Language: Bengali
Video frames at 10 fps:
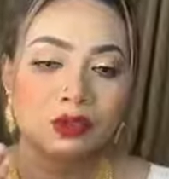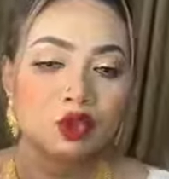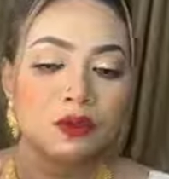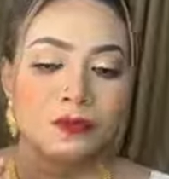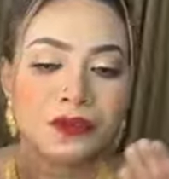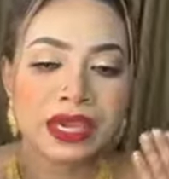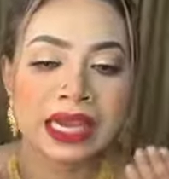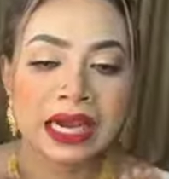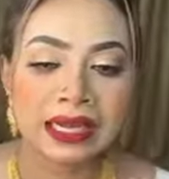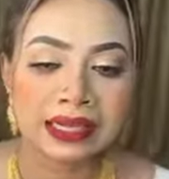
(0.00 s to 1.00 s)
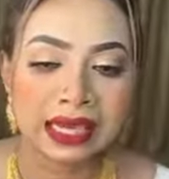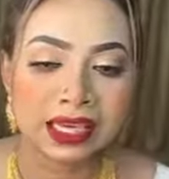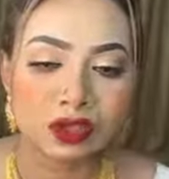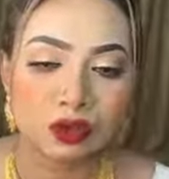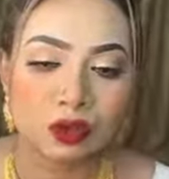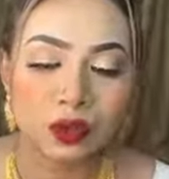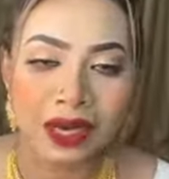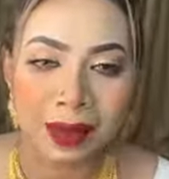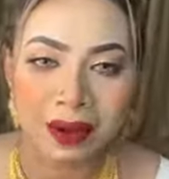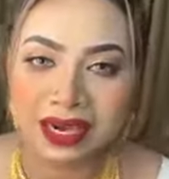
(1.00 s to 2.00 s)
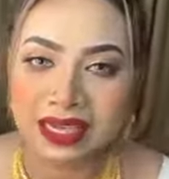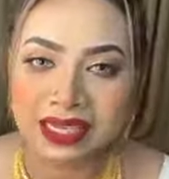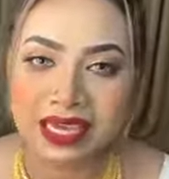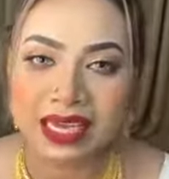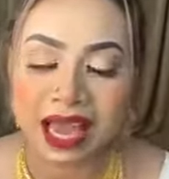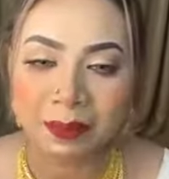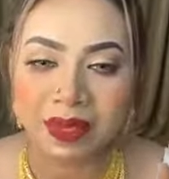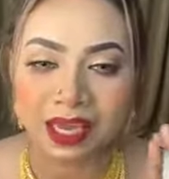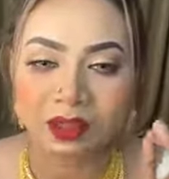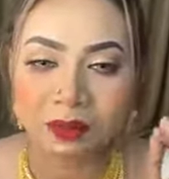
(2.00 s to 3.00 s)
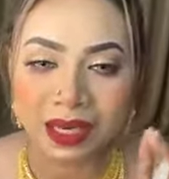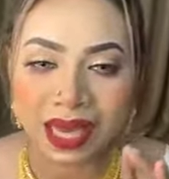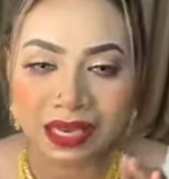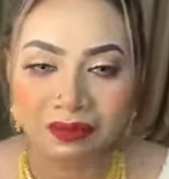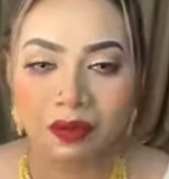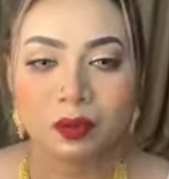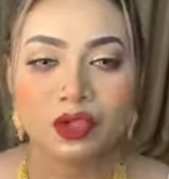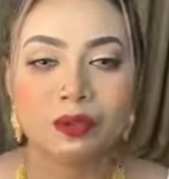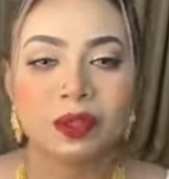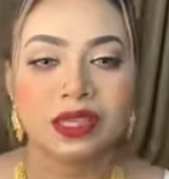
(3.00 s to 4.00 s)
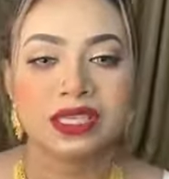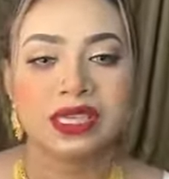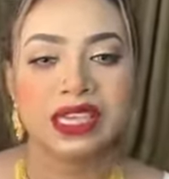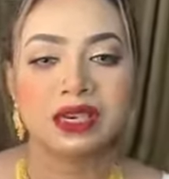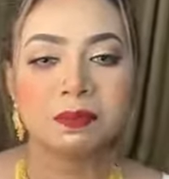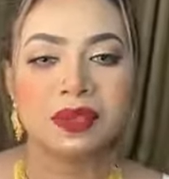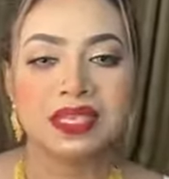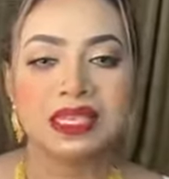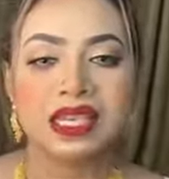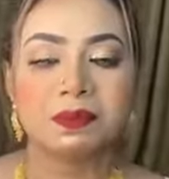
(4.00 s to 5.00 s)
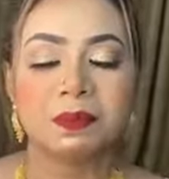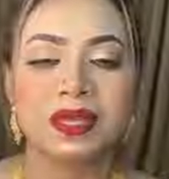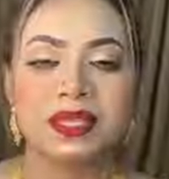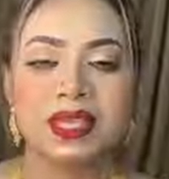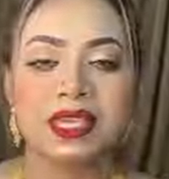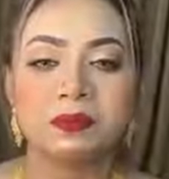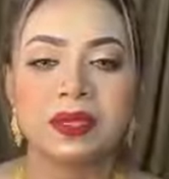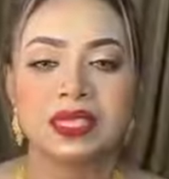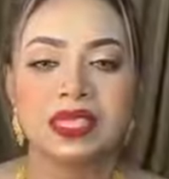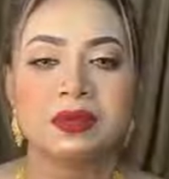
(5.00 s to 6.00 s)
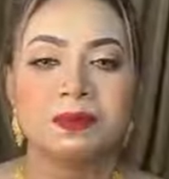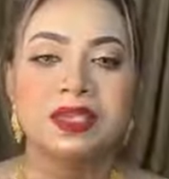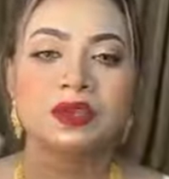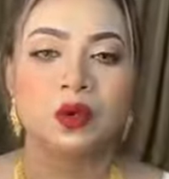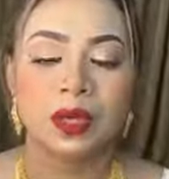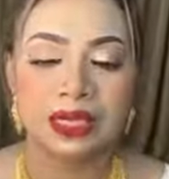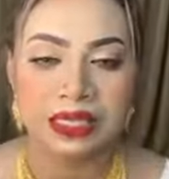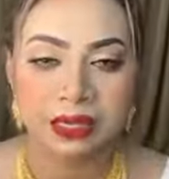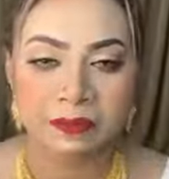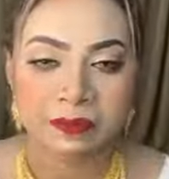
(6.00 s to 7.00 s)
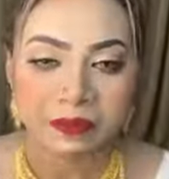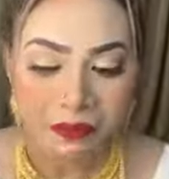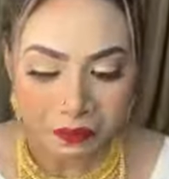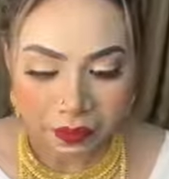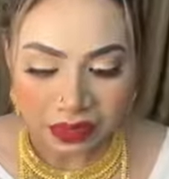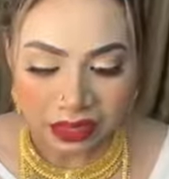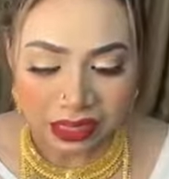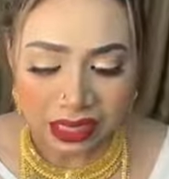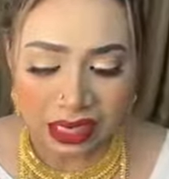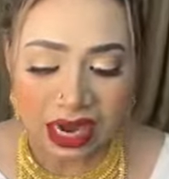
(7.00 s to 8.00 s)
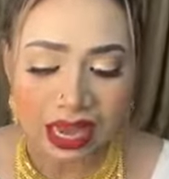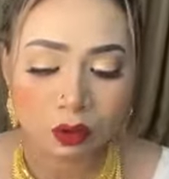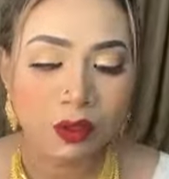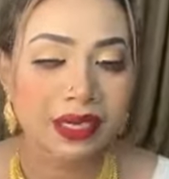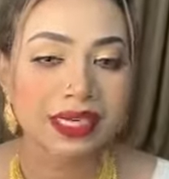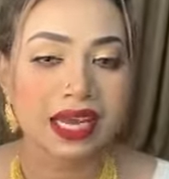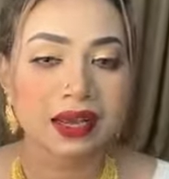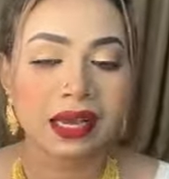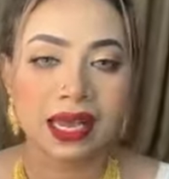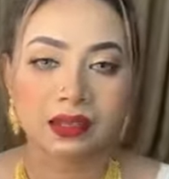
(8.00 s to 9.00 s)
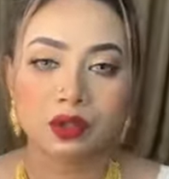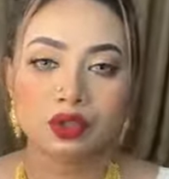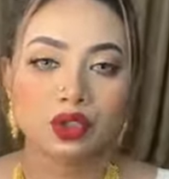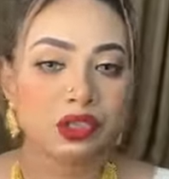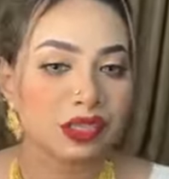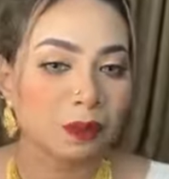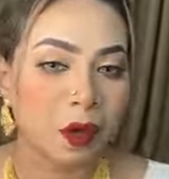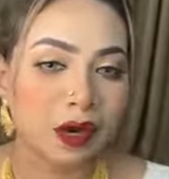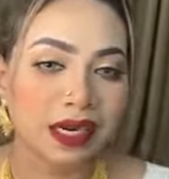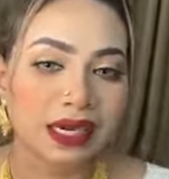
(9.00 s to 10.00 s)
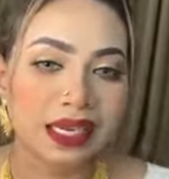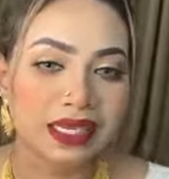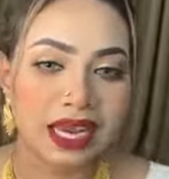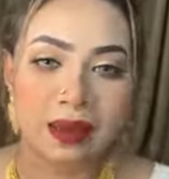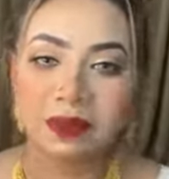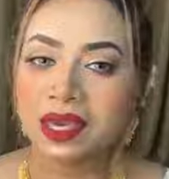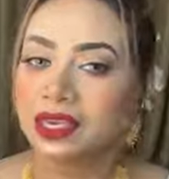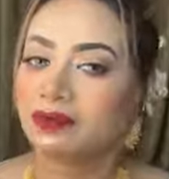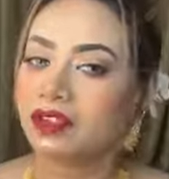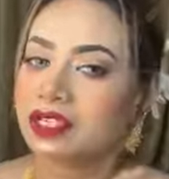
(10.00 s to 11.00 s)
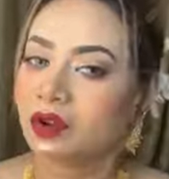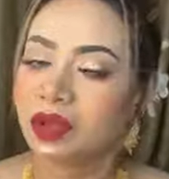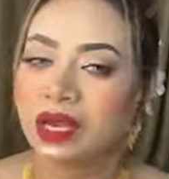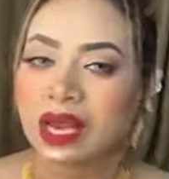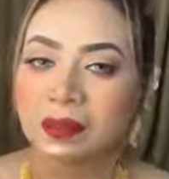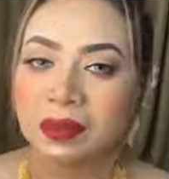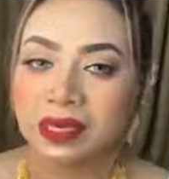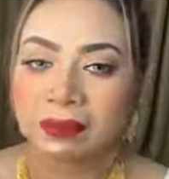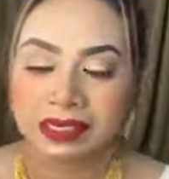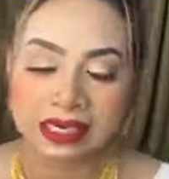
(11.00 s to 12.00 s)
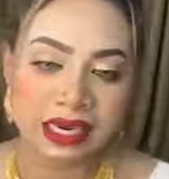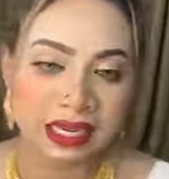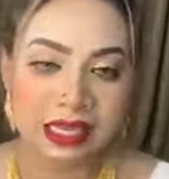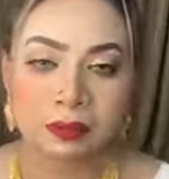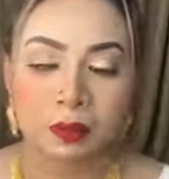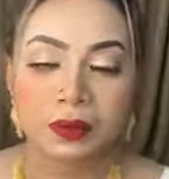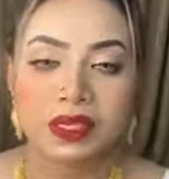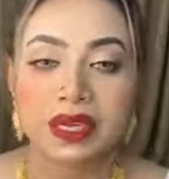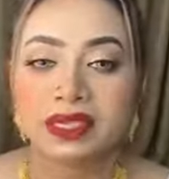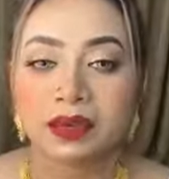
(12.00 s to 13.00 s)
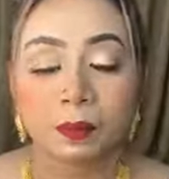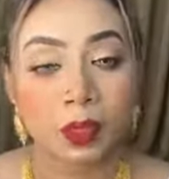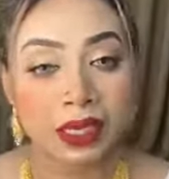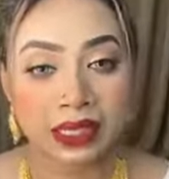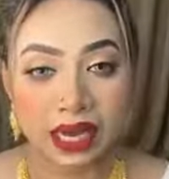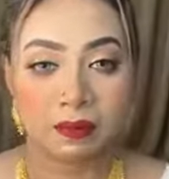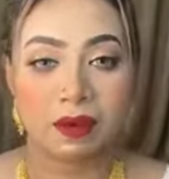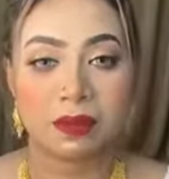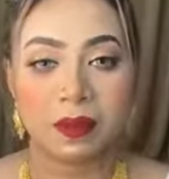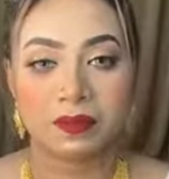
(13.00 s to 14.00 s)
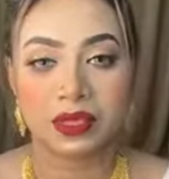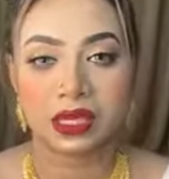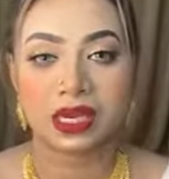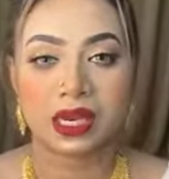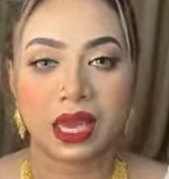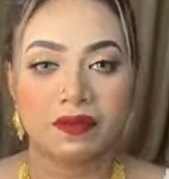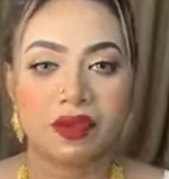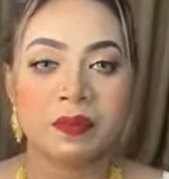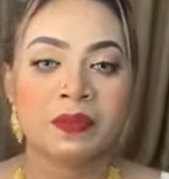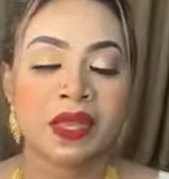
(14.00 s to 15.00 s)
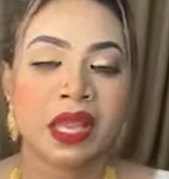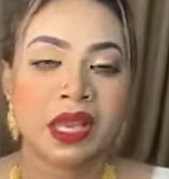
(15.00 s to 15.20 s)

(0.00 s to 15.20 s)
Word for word: একদম ফিঙ্গারিং থেকে শুরু করে আমার কাছে আমি একদম লাইভে বসে বলতেছি তিন পিস তিন পিস তিন পিস তিন পিস করে আছে কারণ এটা এত সস্তা প্রোডাক্ট না যে আমি ইনভেস্ট করে আমি বাসায় রেখে দিব ঠিক আছে বলেই দিলাম আমি আপনাদেরকে লাইভে